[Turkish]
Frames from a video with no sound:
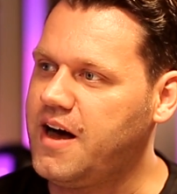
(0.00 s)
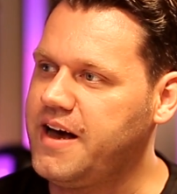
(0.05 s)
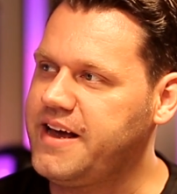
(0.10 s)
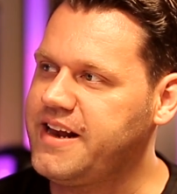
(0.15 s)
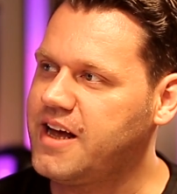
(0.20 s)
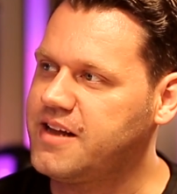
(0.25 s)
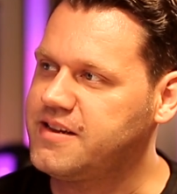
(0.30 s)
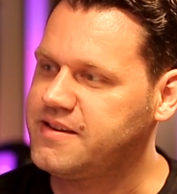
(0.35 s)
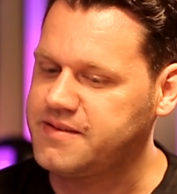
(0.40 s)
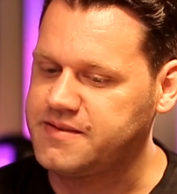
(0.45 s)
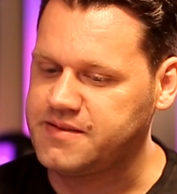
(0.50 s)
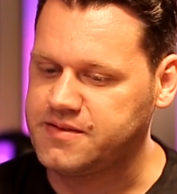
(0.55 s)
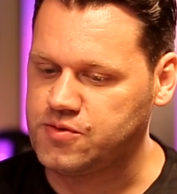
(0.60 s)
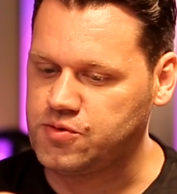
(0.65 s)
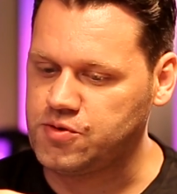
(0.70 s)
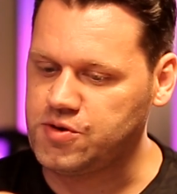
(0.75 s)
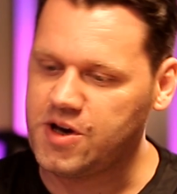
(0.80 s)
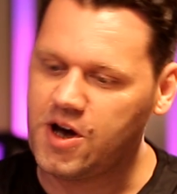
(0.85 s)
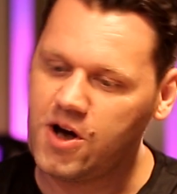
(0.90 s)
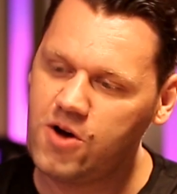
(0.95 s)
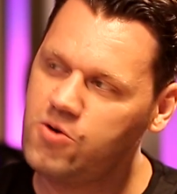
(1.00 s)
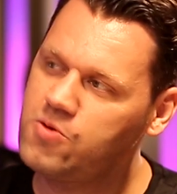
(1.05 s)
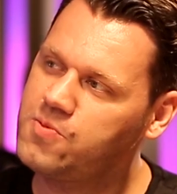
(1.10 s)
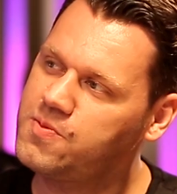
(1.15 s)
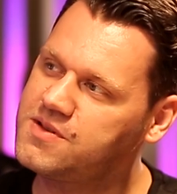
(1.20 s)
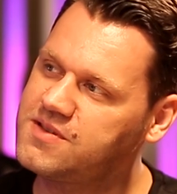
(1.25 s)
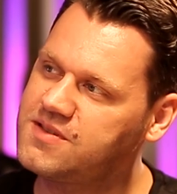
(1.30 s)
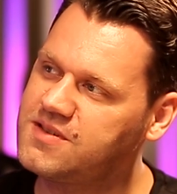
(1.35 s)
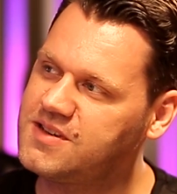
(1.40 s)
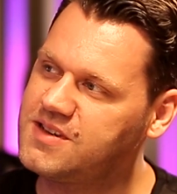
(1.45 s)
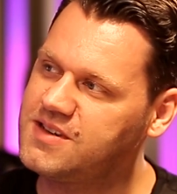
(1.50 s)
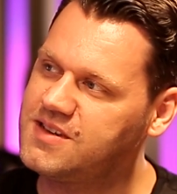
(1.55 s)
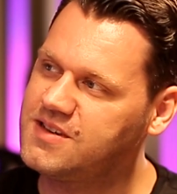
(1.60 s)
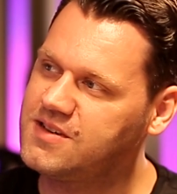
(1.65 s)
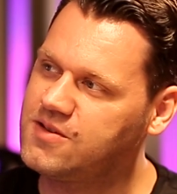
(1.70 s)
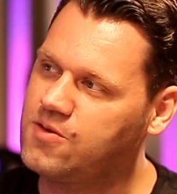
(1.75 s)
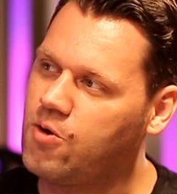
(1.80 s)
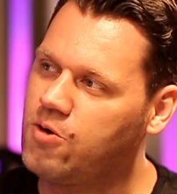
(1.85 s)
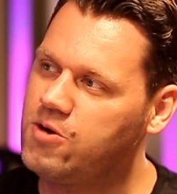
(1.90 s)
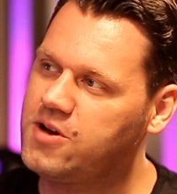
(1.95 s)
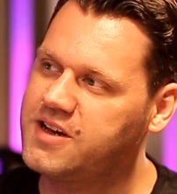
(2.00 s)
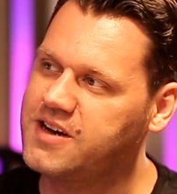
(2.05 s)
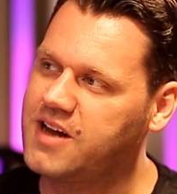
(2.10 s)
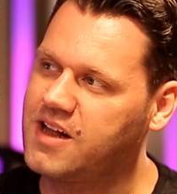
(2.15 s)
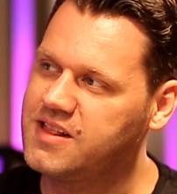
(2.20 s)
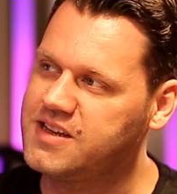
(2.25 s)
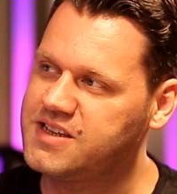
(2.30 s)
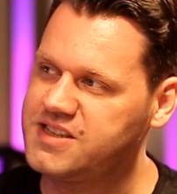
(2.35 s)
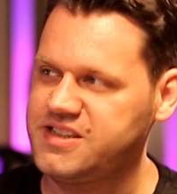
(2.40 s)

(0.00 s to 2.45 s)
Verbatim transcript: Aynen. Dünya Kupası gol krallığı